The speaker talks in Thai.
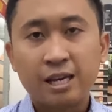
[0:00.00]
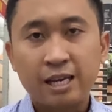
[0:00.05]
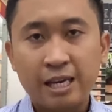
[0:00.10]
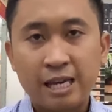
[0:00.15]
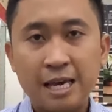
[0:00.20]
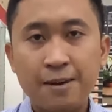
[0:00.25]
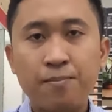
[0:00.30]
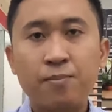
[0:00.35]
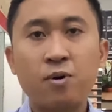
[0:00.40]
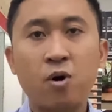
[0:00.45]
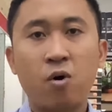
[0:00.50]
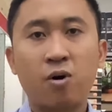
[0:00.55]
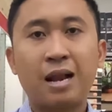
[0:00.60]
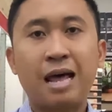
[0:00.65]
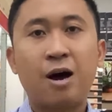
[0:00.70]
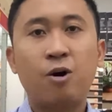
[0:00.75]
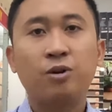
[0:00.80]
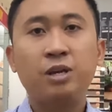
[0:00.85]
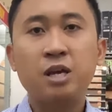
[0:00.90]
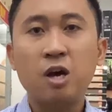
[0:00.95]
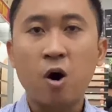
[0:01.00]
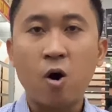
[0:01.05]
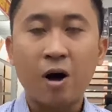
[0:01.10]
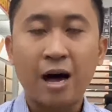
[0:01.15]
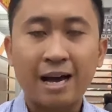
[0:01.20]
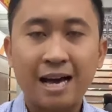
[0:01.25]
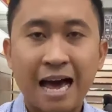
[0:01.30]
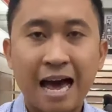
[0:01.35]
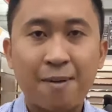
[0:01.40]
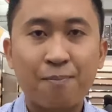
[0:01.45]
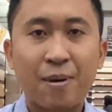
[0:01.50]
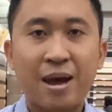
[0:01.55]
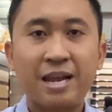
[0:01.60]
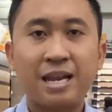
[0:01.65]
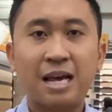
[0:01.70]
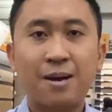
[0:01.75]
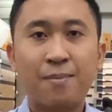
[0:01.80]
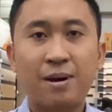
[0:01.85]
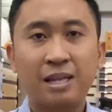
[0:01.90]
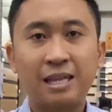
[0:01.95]
คลิปของเราที่ออกอากาศไป
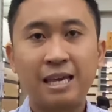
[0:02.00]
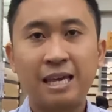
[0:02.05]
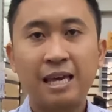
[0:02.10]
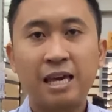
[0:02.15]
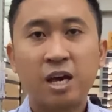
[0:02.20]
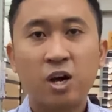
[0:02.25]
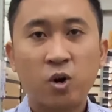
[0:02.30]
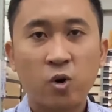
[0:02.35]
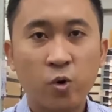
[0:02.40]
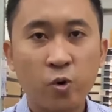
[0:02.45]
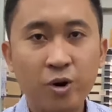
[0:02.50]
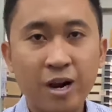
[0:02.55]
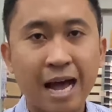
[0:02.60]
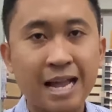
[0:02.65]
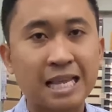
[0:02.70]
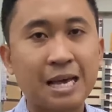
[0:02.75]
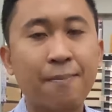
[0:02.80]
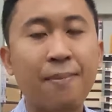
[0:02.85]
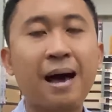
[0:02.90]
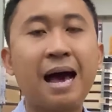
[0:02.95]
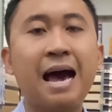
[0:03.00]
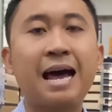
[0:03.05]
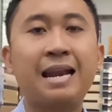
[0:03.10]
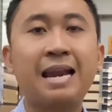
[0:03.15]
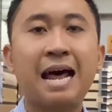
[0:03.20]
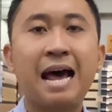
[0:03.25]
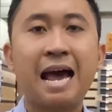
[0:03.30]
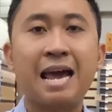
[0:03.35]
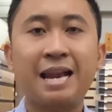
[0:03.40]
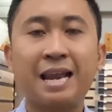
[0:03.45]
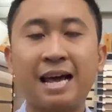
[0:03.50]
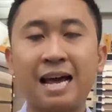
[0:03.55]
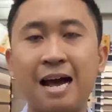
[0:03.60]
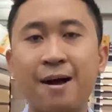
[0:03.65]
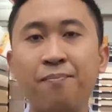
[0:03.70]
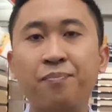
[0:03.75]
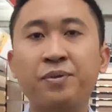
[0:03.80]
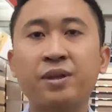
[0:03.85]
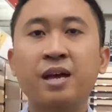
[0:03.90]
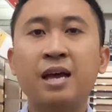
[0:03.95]
เนี่ยบางทีคุณอาจจะพลาดได้นะครับ
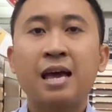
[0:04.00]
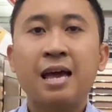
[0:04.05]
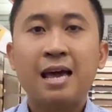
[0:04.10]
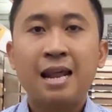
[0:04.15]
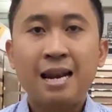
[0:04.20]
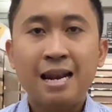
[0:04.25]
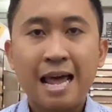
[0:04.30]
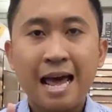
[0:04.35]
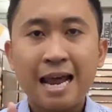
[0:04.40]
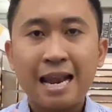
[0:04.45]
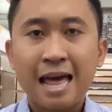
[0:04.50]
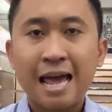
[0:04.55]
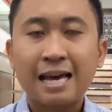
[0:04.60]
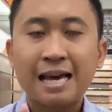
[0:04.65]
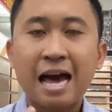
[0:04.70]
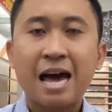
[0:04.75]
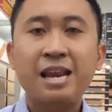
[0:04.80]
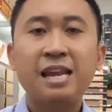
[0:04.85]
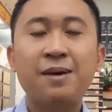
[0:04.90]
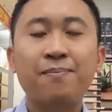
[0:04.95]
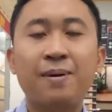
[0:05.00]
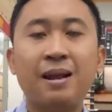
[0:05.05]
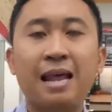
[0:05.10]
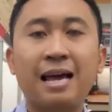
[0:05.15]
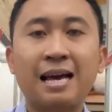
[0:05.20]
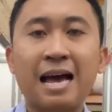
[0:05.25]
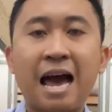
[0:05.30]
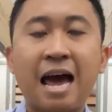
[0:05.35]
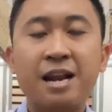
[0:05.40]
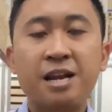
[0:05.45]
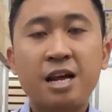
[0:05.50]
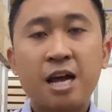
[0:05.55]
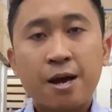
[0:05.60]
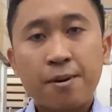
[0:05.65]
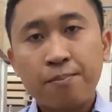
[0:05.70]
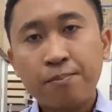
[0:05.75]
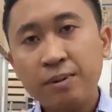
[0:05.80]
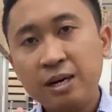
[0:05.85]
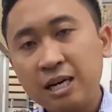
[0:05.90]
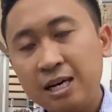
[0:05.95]
และรายการนี้เป็นรายการ
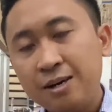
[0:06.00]
มื